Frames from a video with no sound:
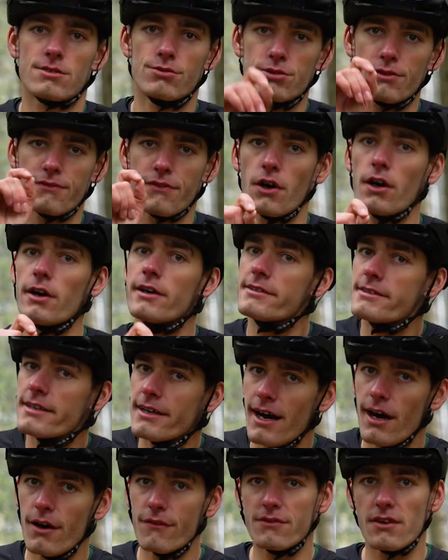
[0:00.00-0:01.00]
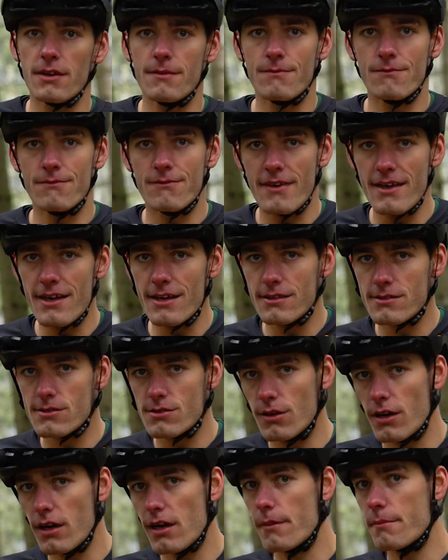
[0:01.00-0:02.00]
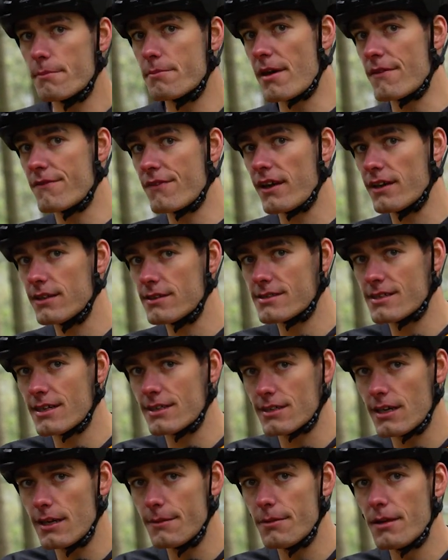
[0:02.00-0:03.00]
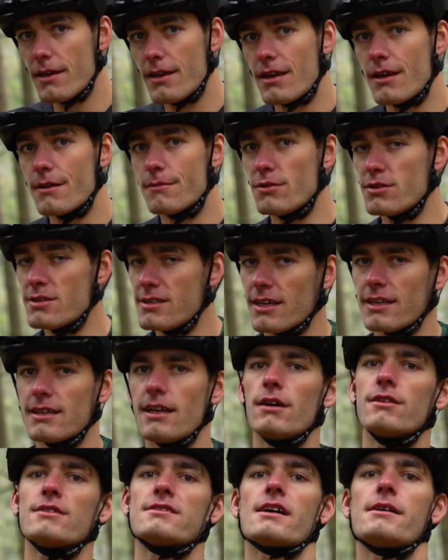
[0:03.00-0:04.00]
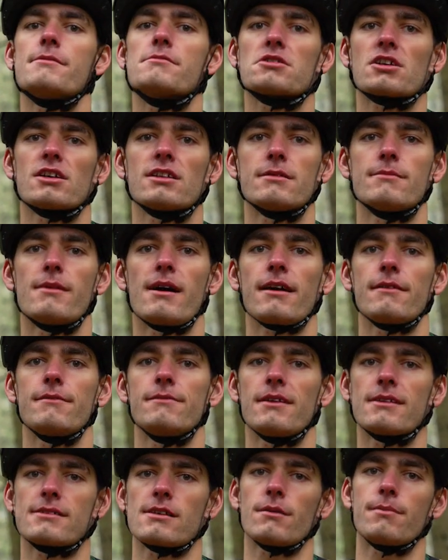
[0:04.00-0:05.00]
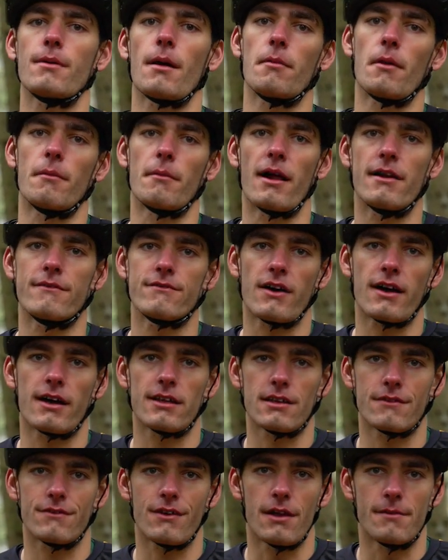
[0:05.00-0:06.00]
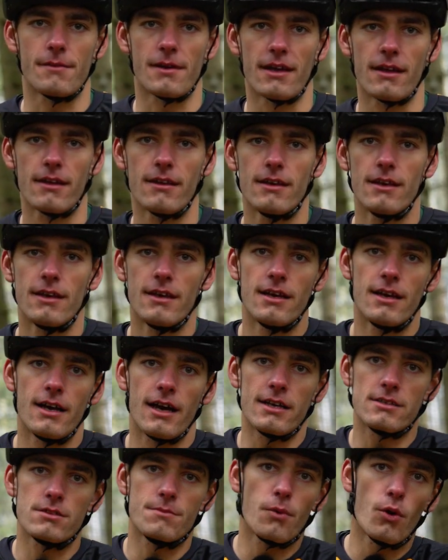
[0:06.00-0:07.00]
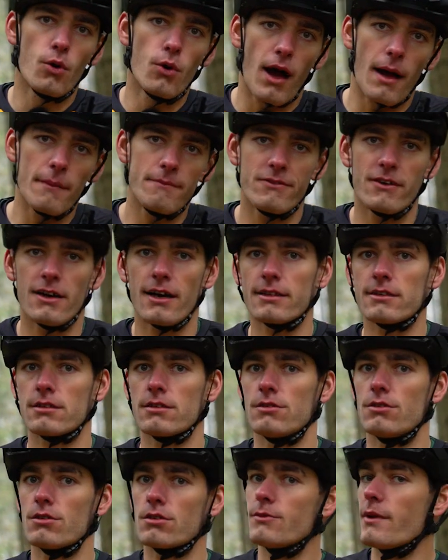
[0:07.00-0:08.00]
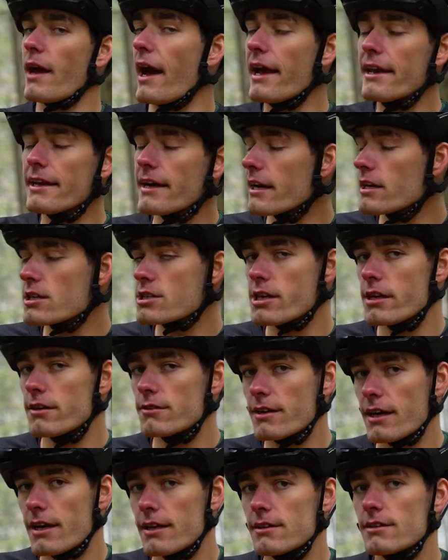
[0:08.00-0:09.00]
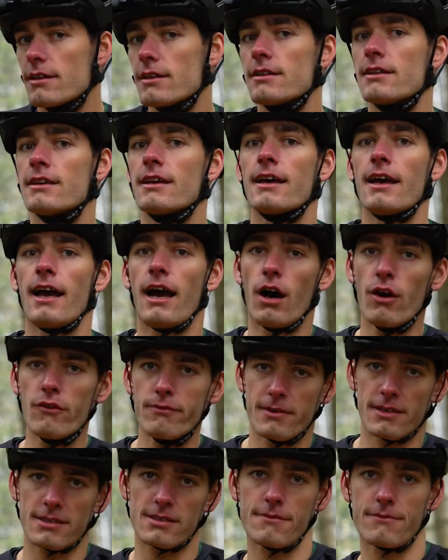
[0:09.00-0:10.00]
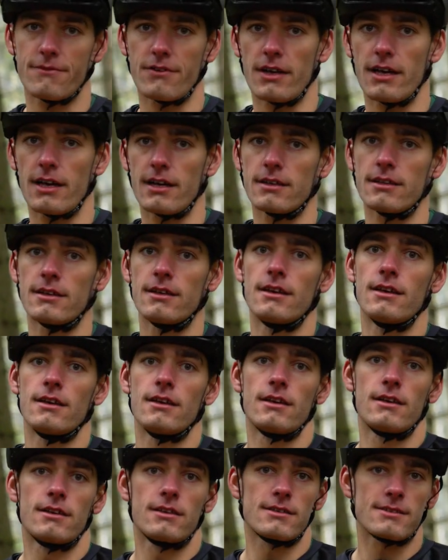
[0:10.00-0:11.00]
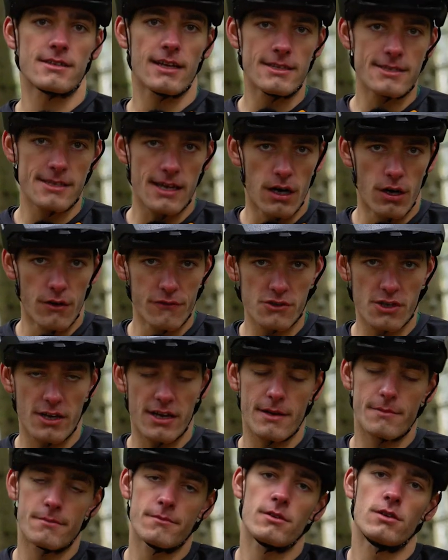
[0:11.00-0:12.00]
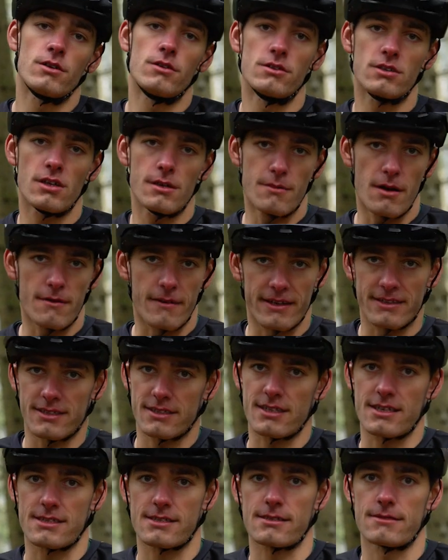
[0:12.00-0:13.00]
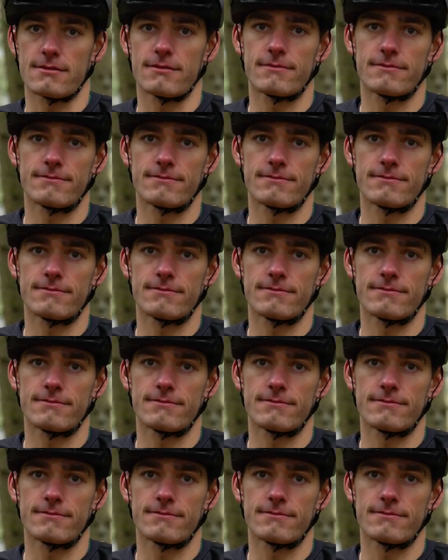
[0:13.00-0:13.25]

Gute für euch, auf dem Weg zu eurem perfekten Setup müsst ihr genau dieselben Schritte machen, wie das auch beim normalen Fahrrad der Fall wäre. Also pro Abfahrt irgendwie eine Einstellung ändern, aufmerksam fahren, das Ganze aufschreiben und immer weiter testen.